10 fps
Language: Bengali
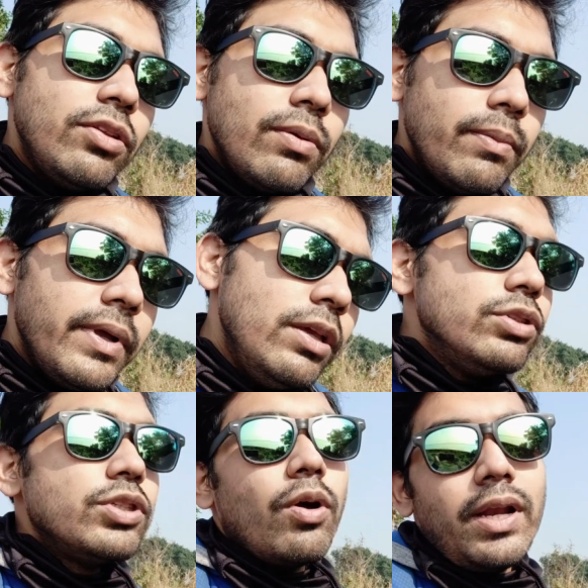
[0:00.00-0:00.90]
মানে
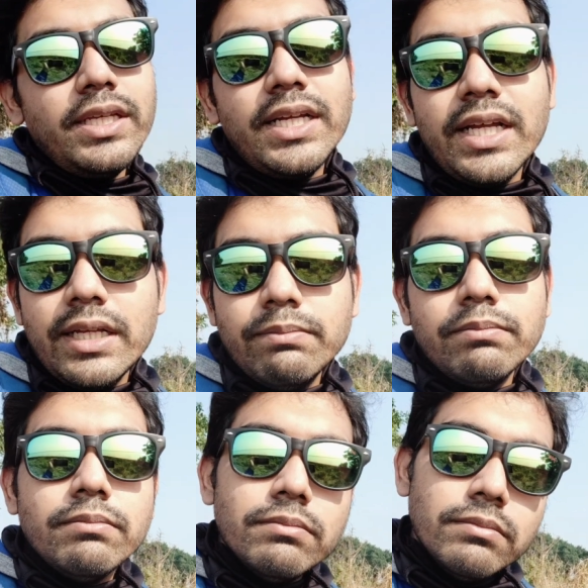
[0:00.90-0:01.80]
বাইক চালাচ্ছে
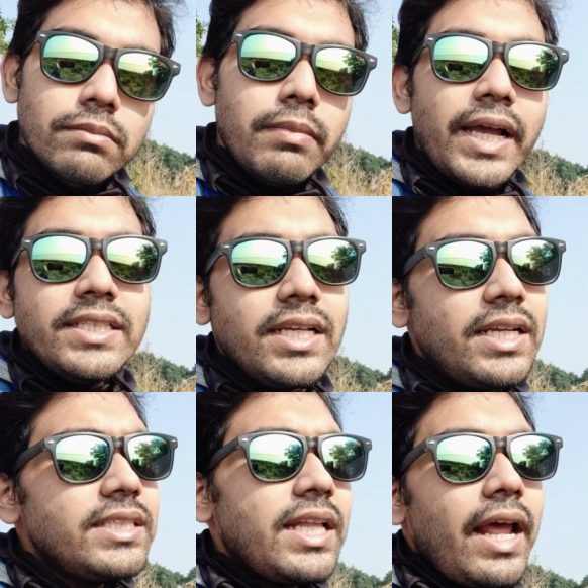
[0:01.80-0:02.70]
ট্রেকিং
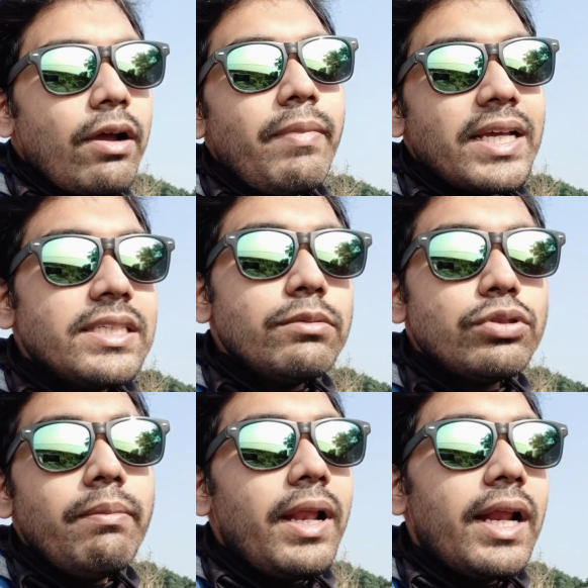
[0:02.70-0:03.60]
করতে যায় তাতে
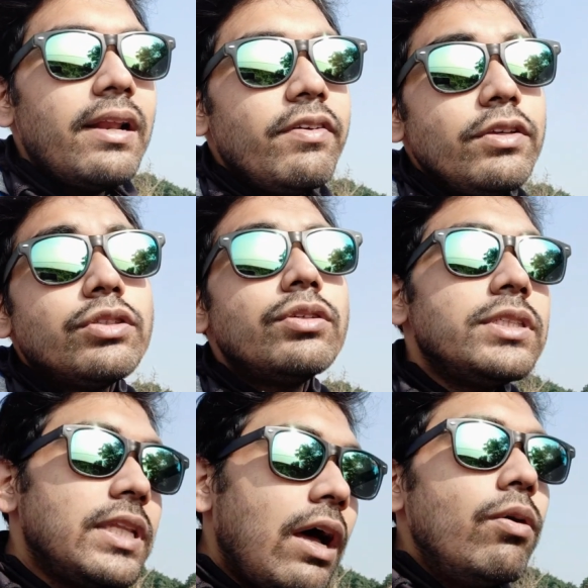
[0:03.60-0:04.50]
সবাই এরা তো
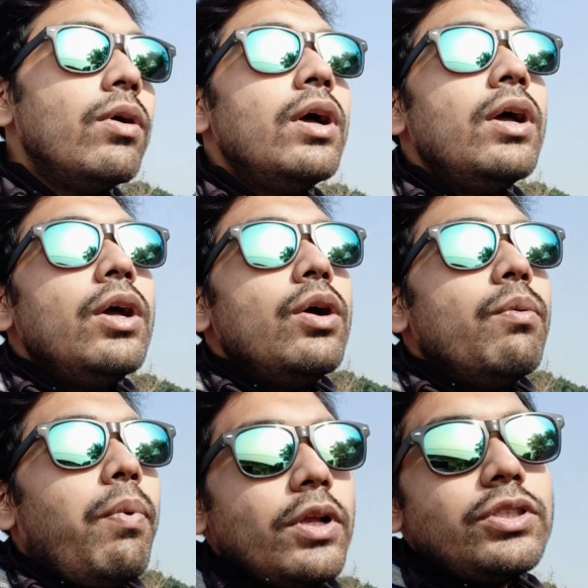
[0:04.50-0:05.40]
ইউজ করে যারা
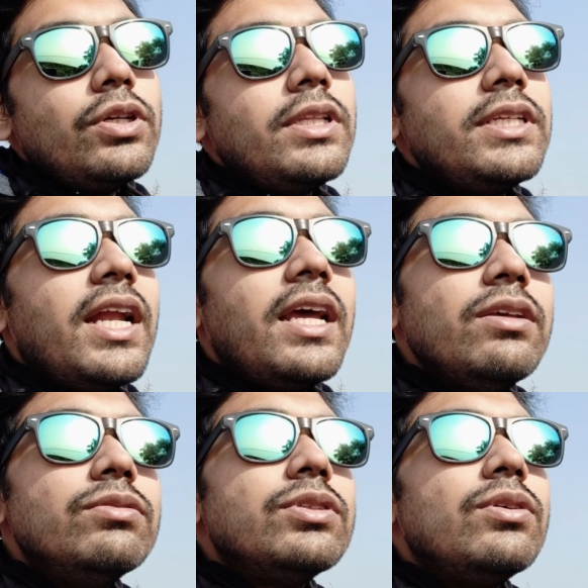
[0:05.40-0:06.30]

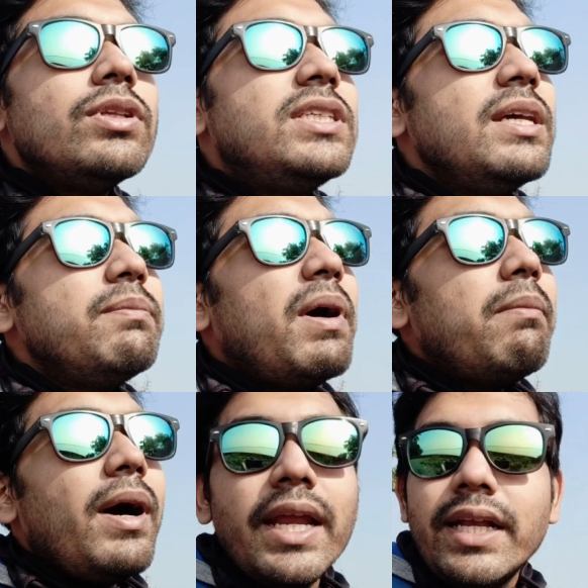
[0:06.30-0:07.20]
বাইক চালাচ্ছে তারা এখন
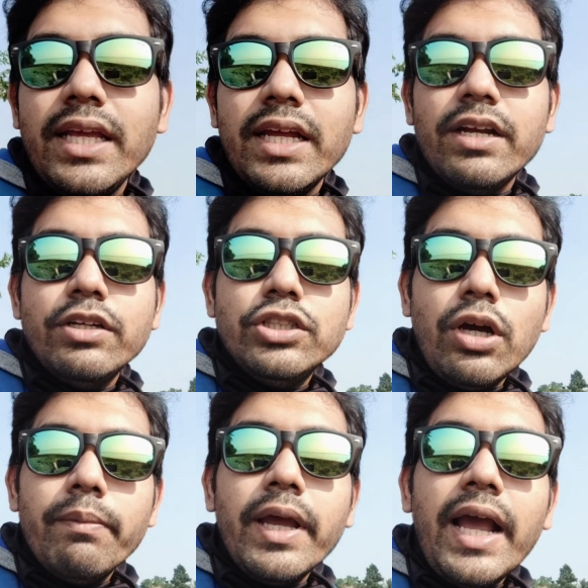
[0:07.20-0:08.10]
ম্যাক্সিমাম সবাই ব্যালাক্লাভা
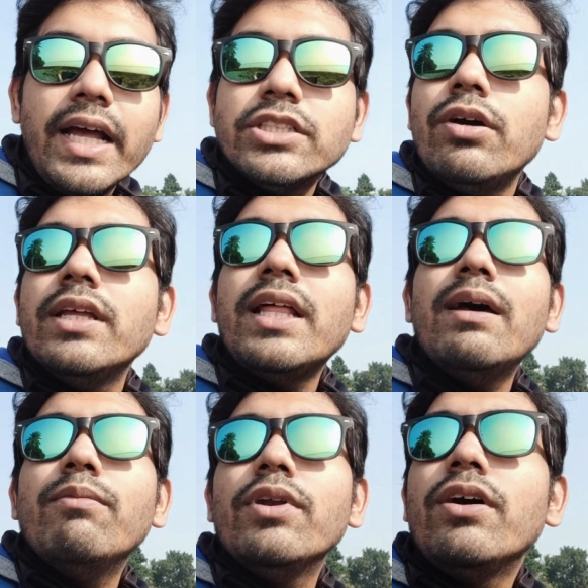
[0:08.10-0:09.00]
ইউজ করছে তাও
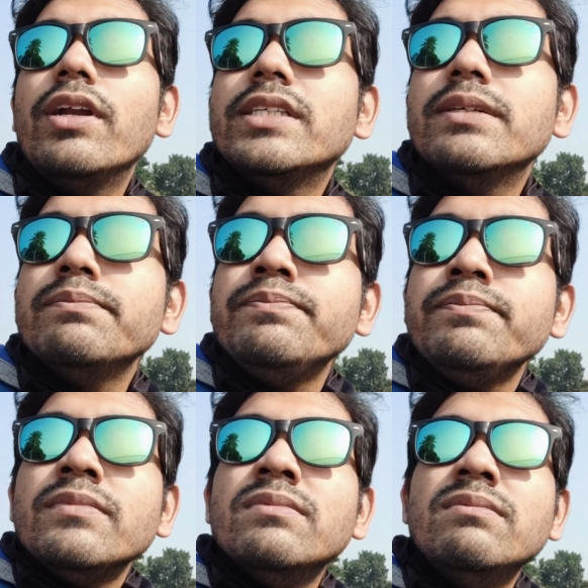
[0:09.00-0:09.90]
পথ
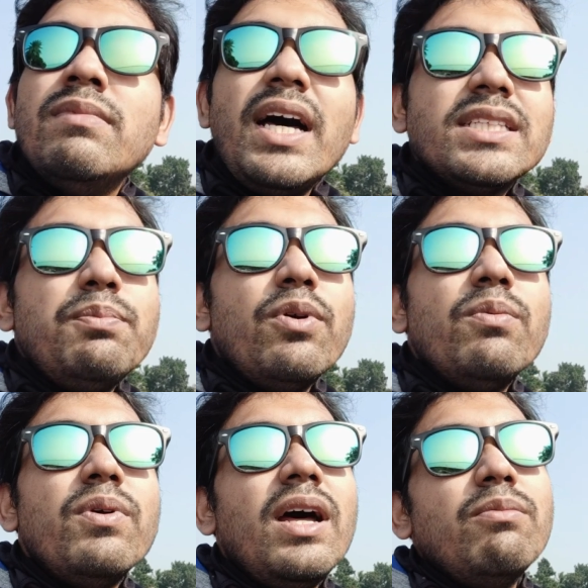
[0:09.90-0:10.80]
চলতে যারা ইউজ
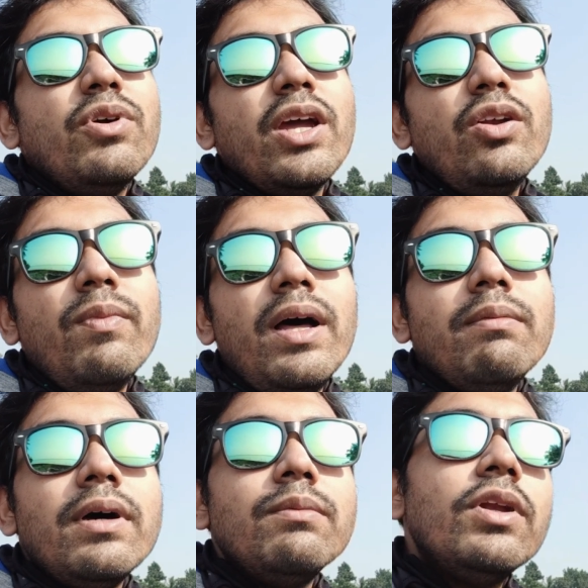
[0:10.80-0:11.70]
করছে বা
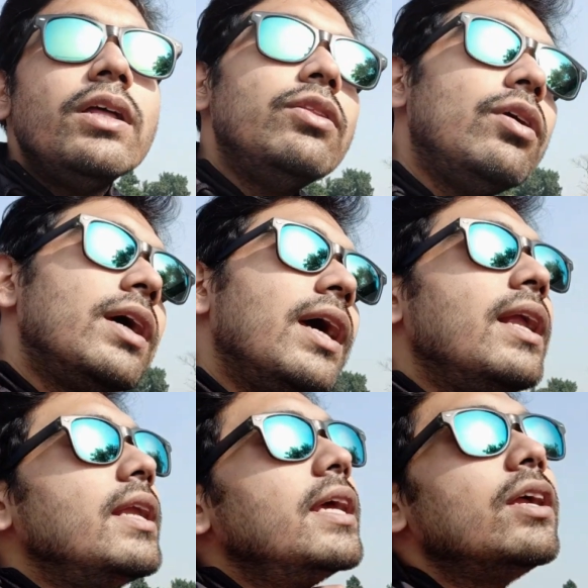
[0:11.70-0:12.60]
মার্কেটিংয়ের জবে
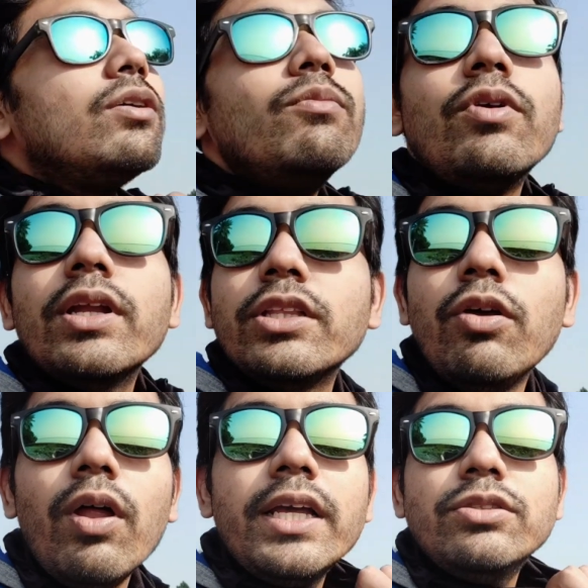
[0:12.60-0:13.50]
কাজ করে তারা
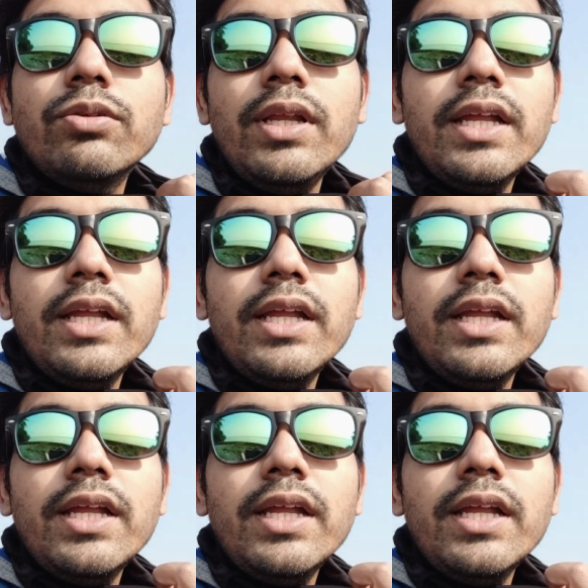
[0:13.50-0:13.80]
মনে করে যে